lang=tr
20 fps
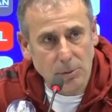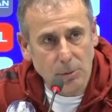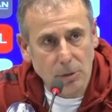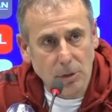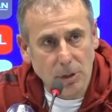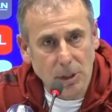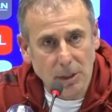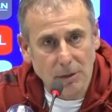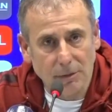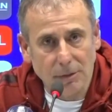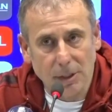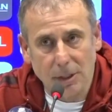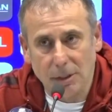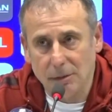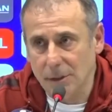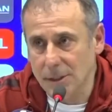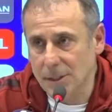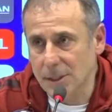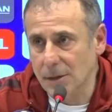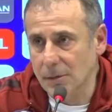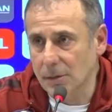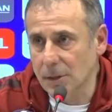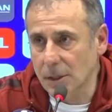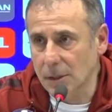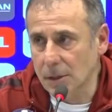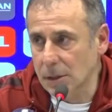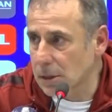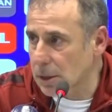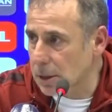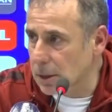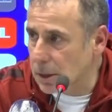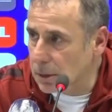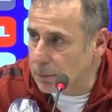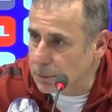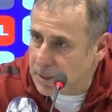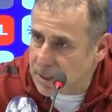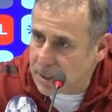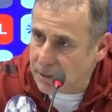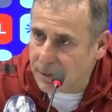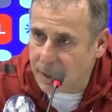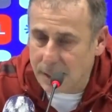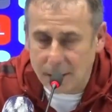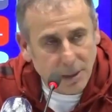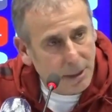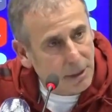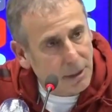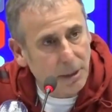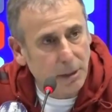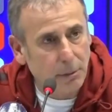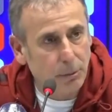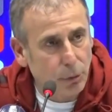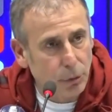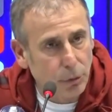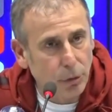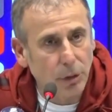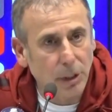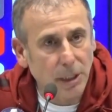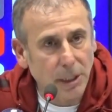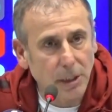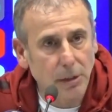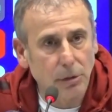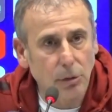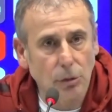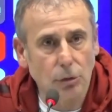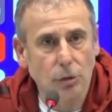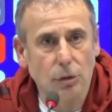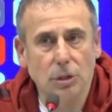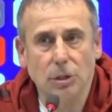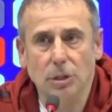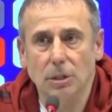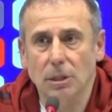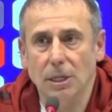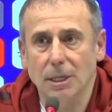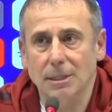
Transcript: taraftarı ve sevdalılarına bize verdikleri bugün geri dönüş için,